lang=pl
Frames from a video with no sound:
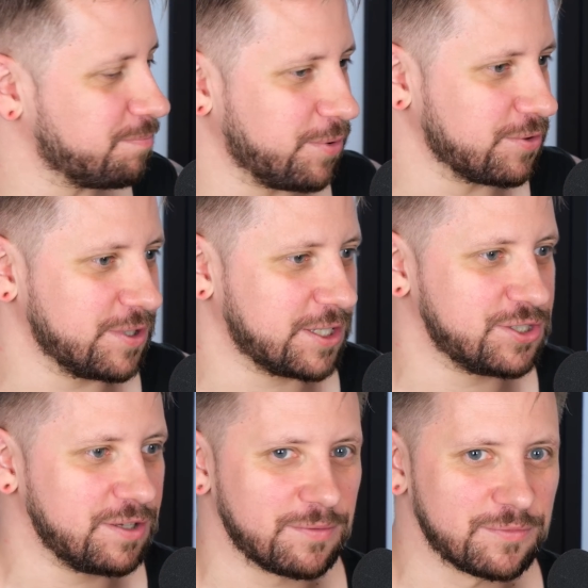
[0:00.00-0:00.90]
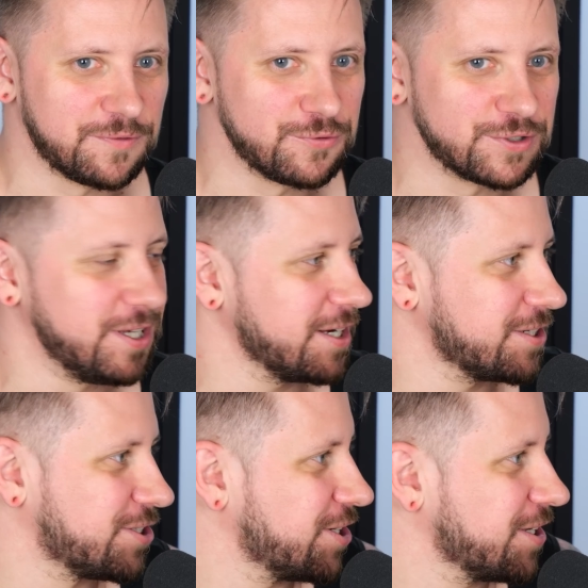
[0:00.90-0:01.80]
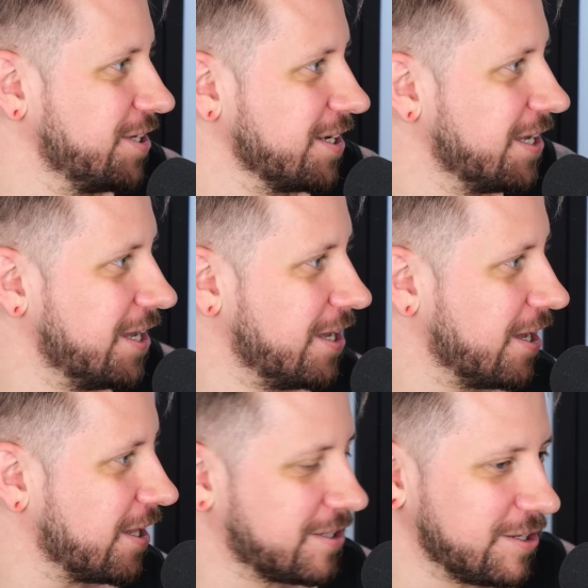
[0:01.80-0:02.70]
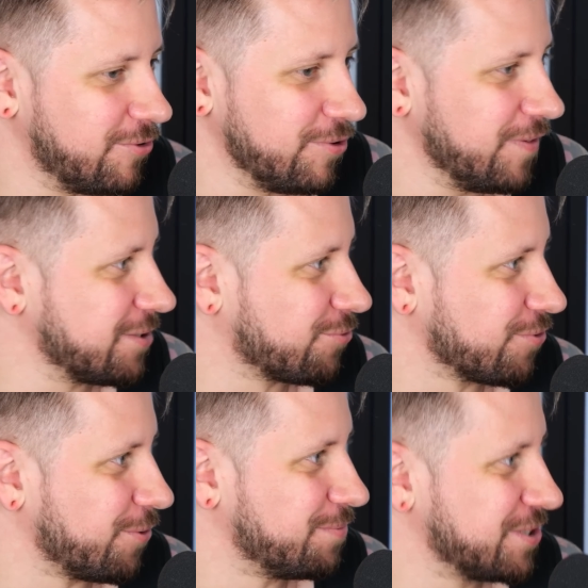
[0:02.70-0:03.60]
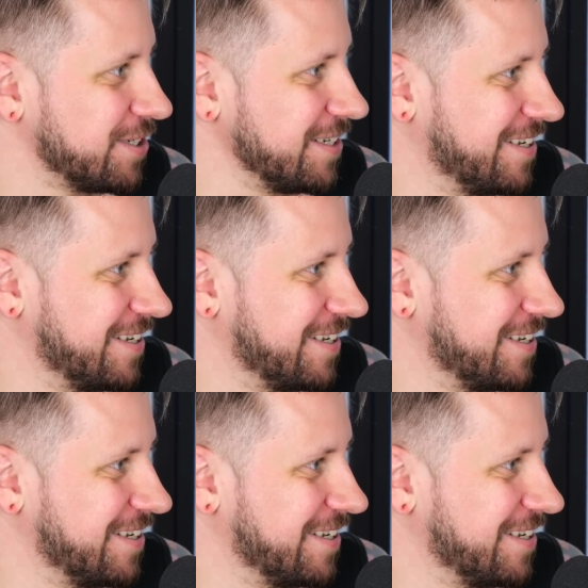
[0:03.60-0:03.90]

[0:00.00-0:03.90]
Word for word: po jakichś, nie wiem, dwóch dniach, trzech dniach a ty kurwa, co tu robisz, nie?